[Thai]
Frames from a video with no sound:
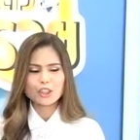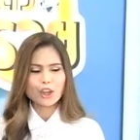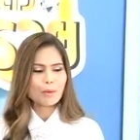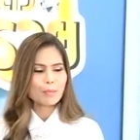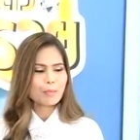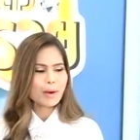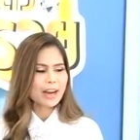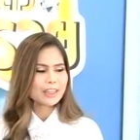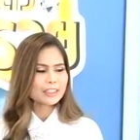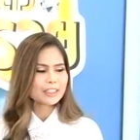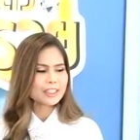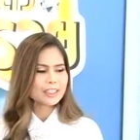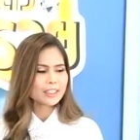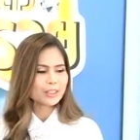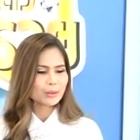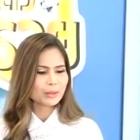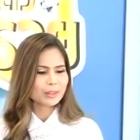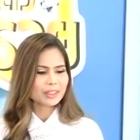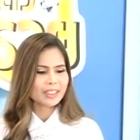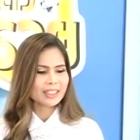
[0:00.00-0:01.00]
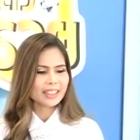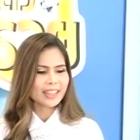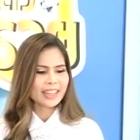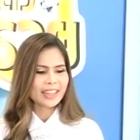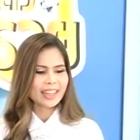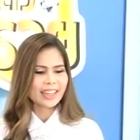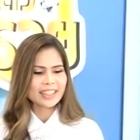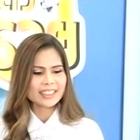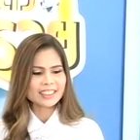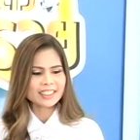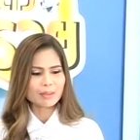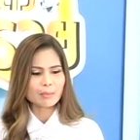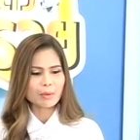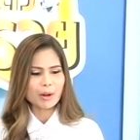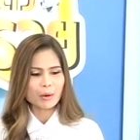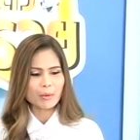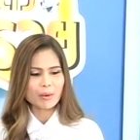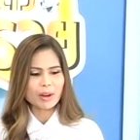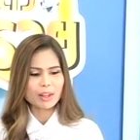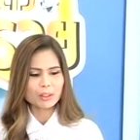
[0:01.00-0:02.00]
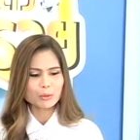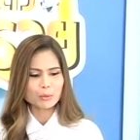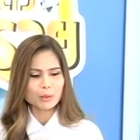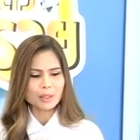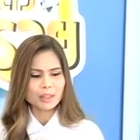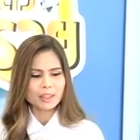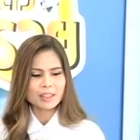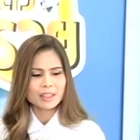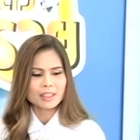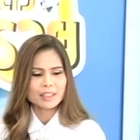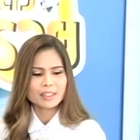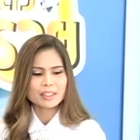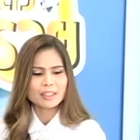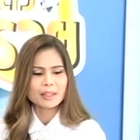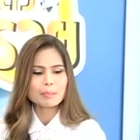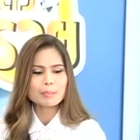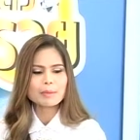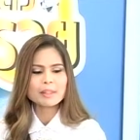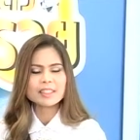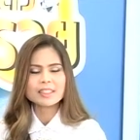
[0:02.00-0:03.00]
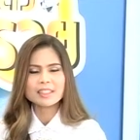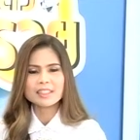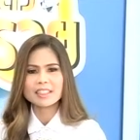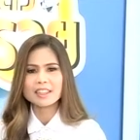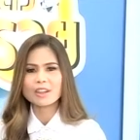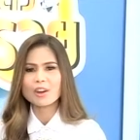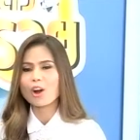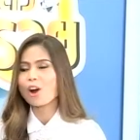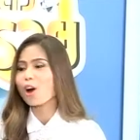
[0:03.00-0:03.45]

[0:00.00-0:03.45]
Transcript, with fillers: ชอบมากที่สุดเลยนะคะ จะบอกว่าตัว Deep Cleansing